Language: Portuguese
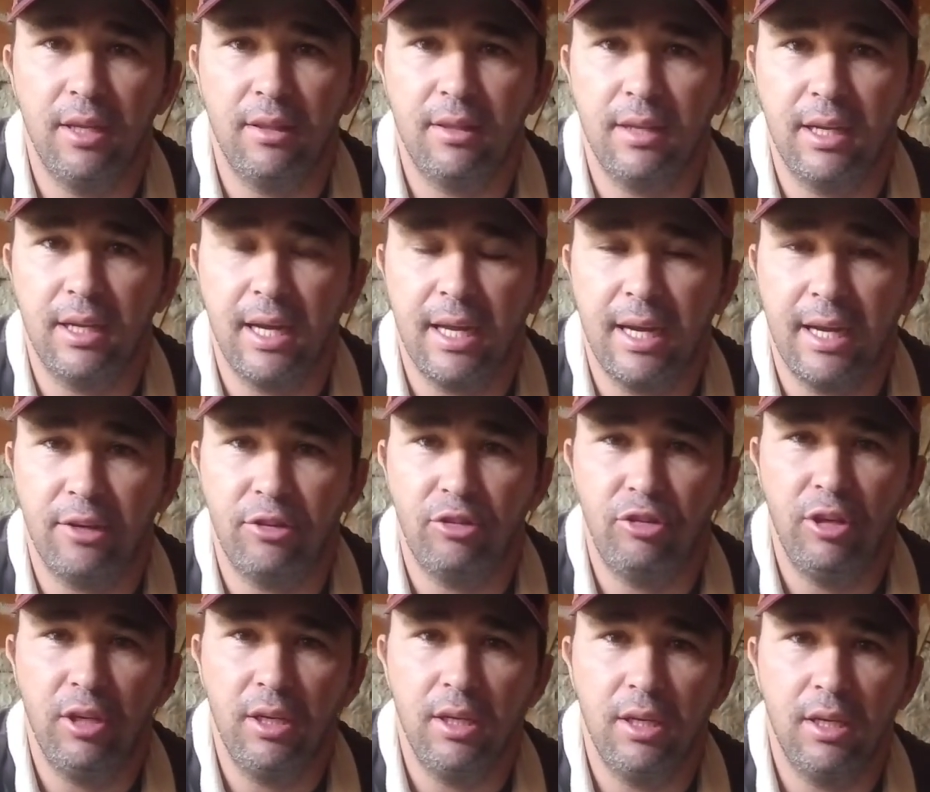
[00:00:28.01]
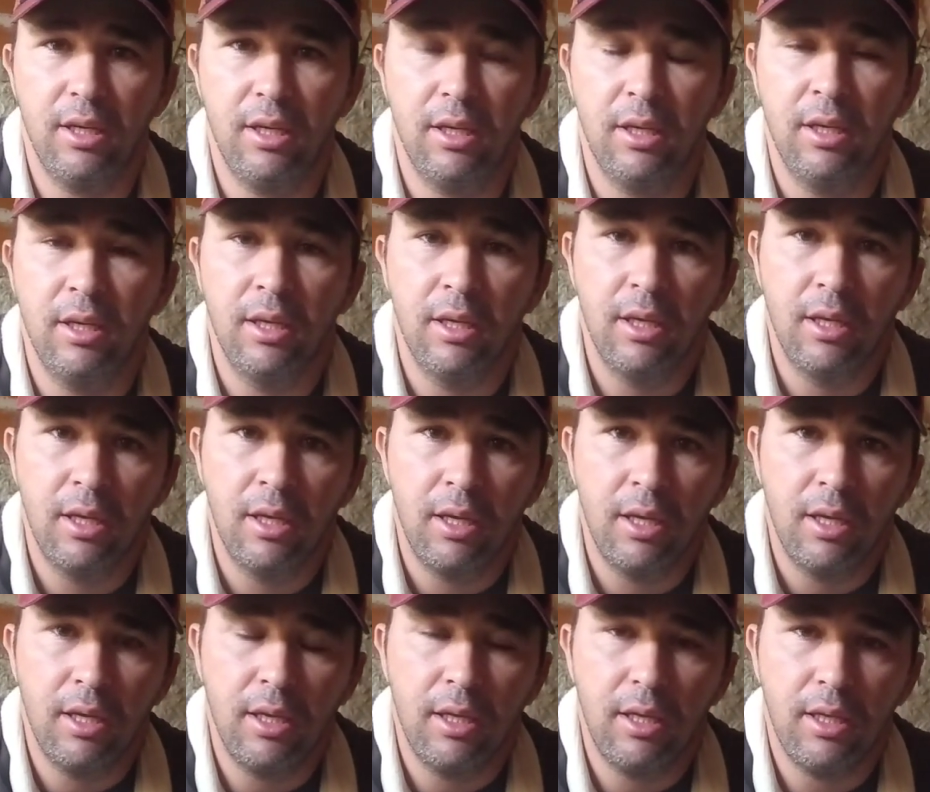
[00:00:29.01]
entre Caratinga
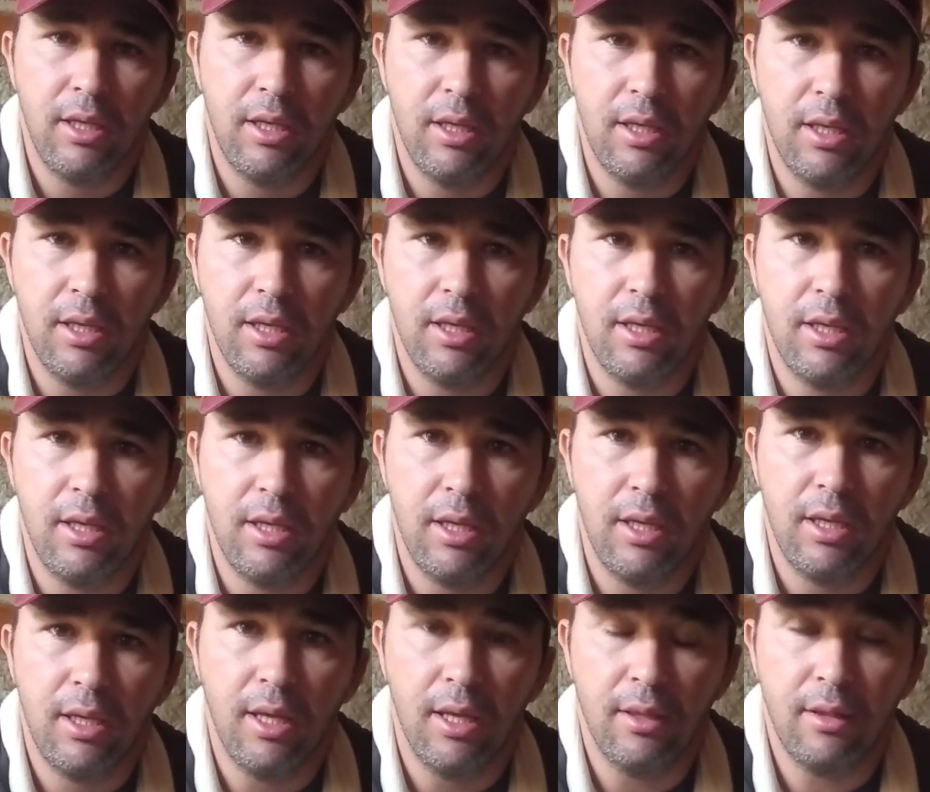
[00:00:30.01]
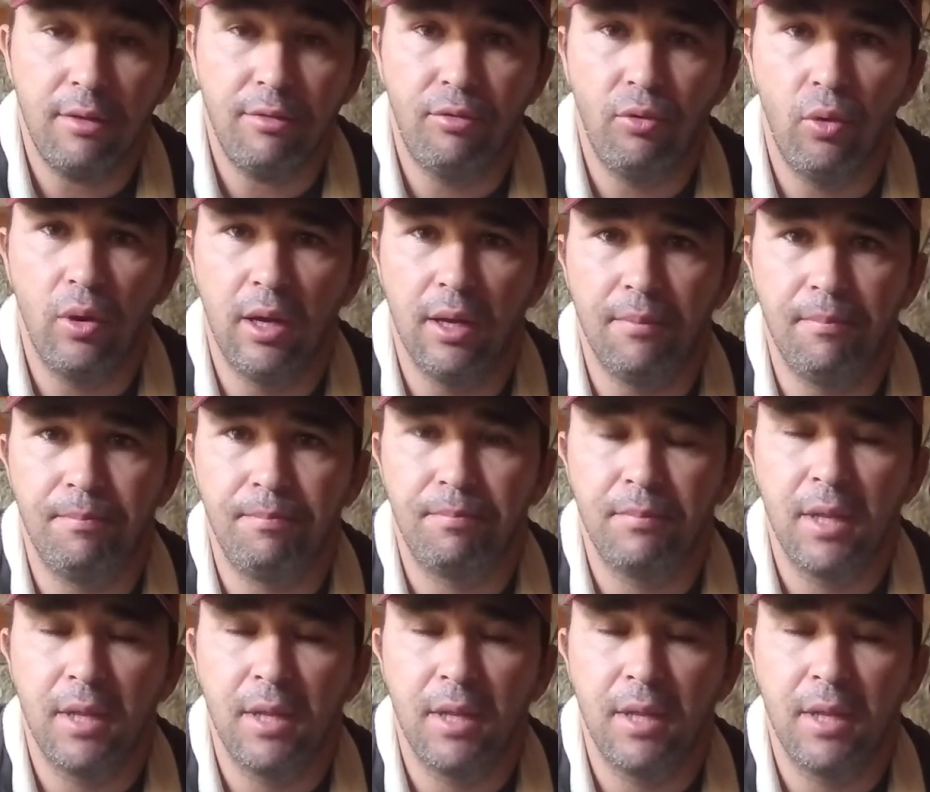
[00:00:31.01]
e entre Folha,